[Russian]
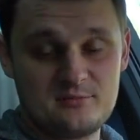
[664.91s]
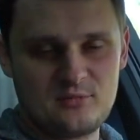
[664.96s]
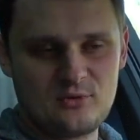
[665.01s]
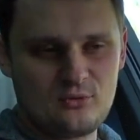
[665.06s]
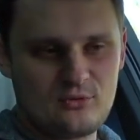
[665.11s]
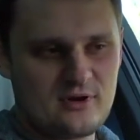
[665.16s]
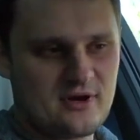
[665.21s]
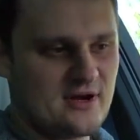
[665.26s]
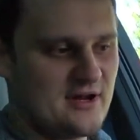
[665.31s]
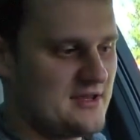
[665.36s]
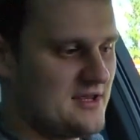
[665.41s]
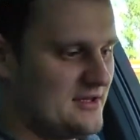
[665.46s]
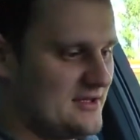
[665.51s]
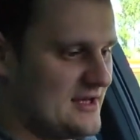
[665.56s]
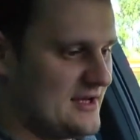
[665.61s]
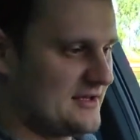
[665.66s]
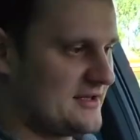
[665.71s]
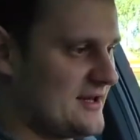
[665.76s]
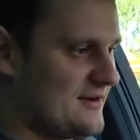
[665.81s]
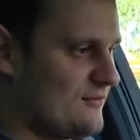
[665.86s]
Поураганить
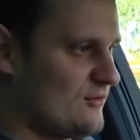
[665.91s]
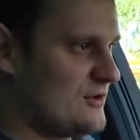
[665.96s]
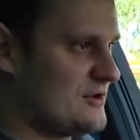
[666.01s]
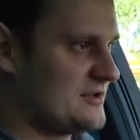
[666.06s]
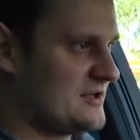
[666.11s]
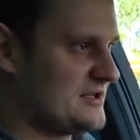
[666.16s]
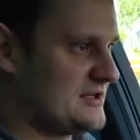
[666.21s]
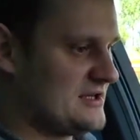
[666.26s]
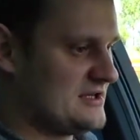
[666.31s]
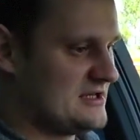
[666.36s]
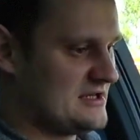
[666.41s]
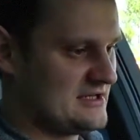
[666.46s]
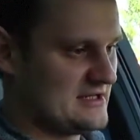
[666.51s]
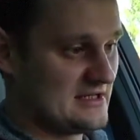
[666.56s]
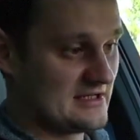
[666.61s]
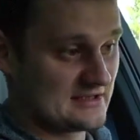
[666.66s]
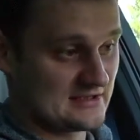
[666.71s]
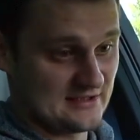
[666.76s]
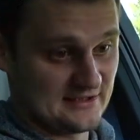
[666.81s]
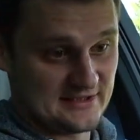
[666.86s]
так довольно-таки не
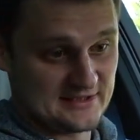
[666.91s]
кисло,